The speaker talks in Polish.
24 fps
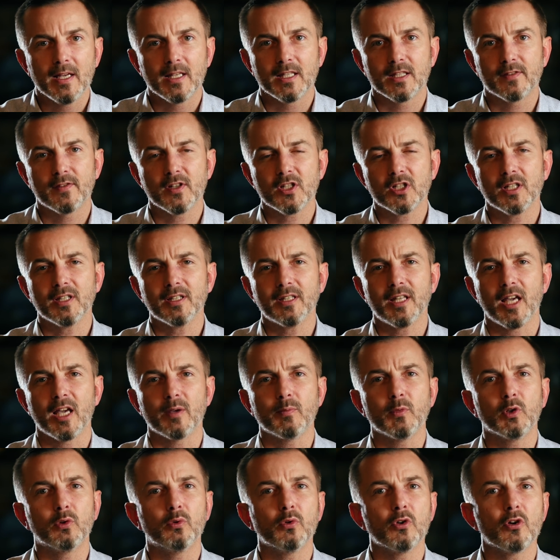Zwierzęta
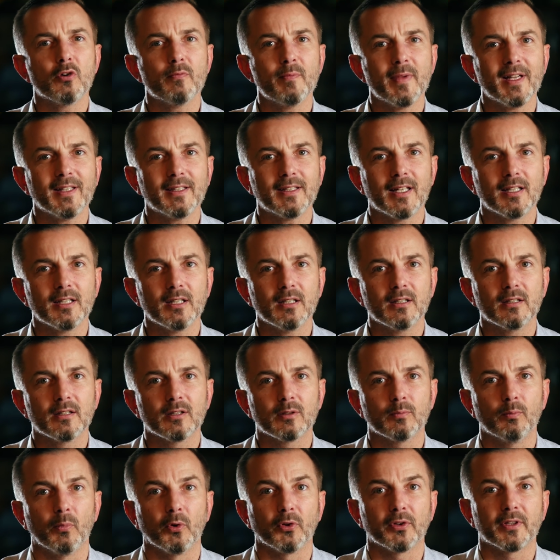emitują metan,
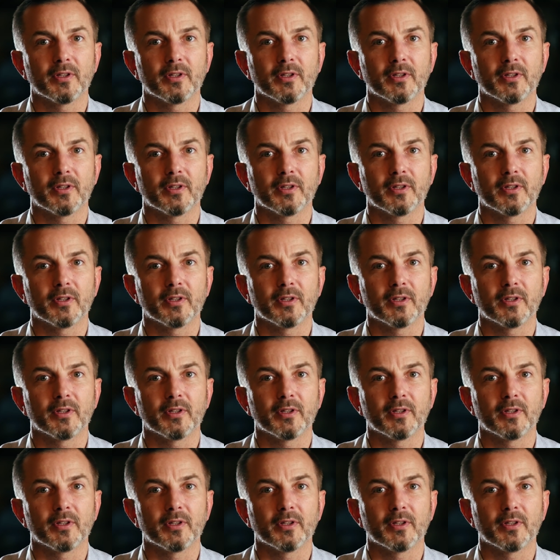bo